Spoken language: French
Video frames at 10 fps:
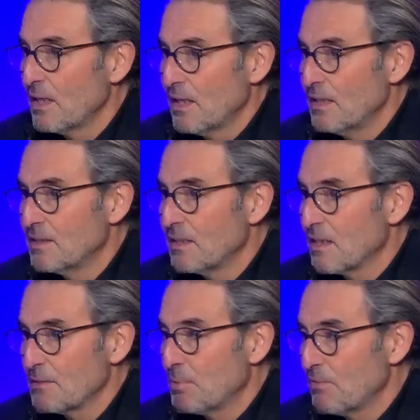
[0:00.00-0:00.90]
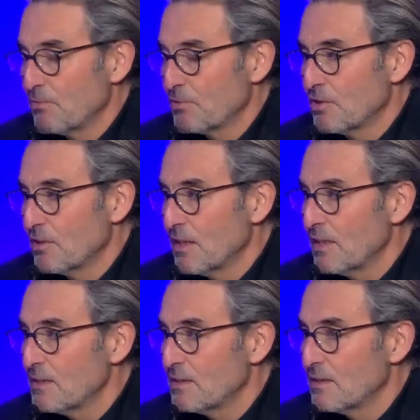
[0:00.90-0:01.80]
Et cet aspect
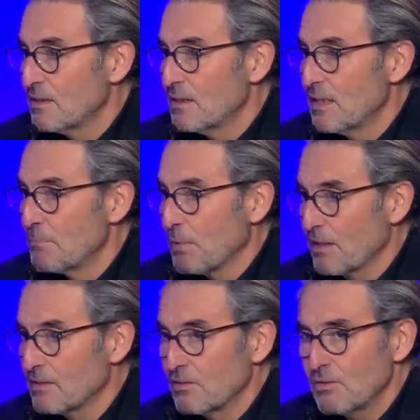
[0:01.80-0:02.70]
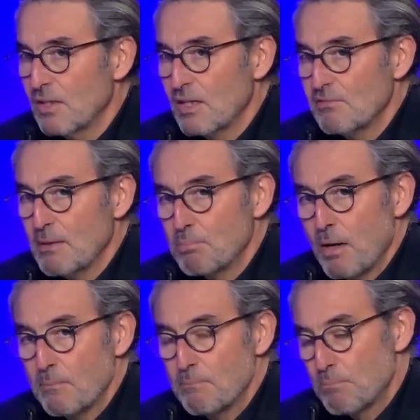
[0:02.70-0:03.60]
fonctionnel, s'il est présent, va
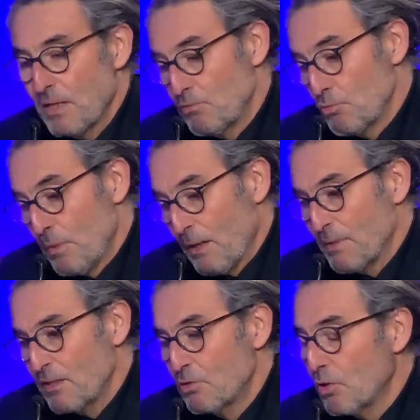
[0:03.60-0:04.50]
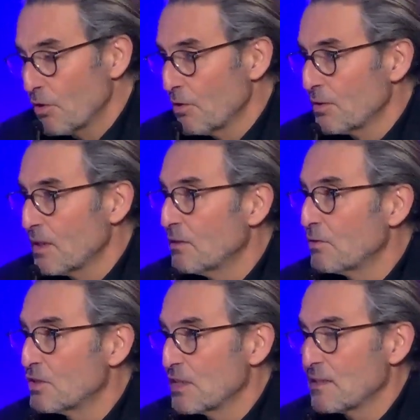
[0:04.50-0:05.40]
nous permettre d'orienter
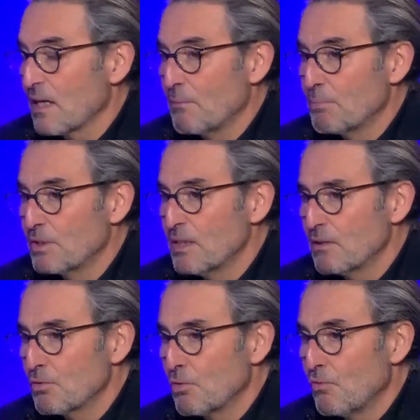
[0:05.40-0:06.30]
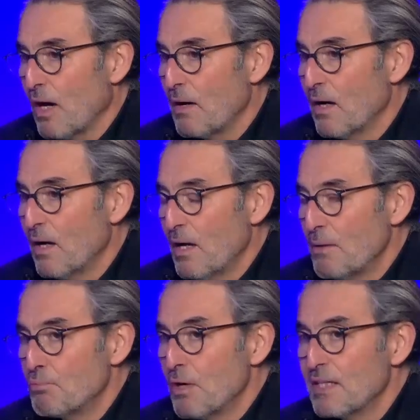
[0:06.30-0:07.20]
notre geste thérapeutique. Donc on fera
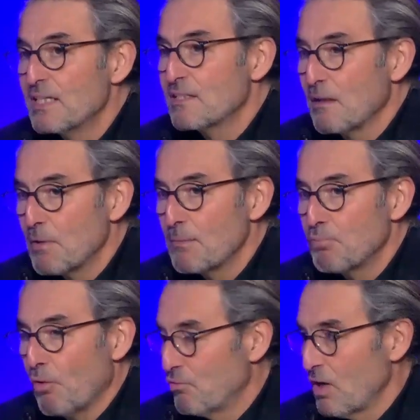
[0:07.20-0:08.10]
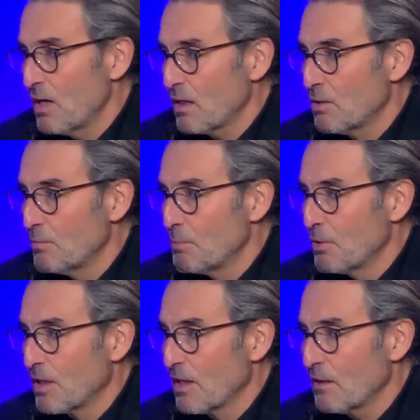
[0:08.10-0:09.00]
plus un examen pour voir, comme au
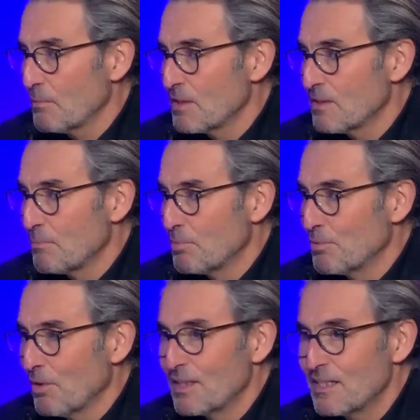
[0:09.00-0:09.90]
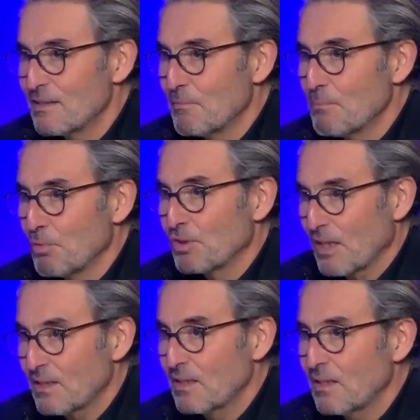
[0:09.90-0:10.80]
poker, mais c'est plutôt un examen pour
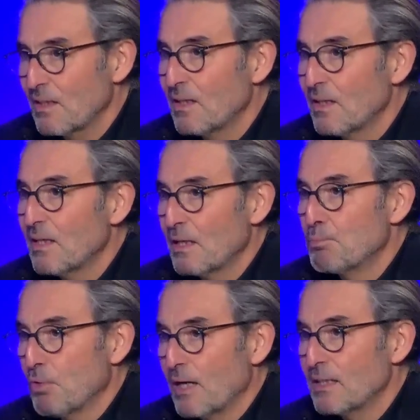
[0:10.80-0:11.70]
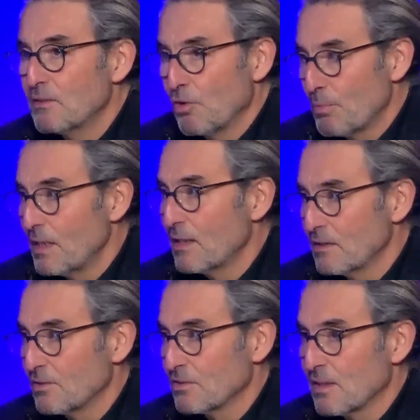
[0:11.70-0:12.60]
traiter et pour aller d'emblée à
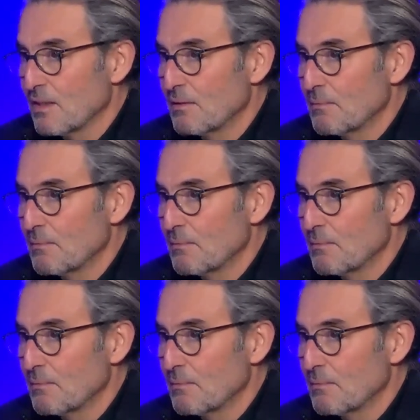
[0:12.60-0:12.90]
l'essentiel.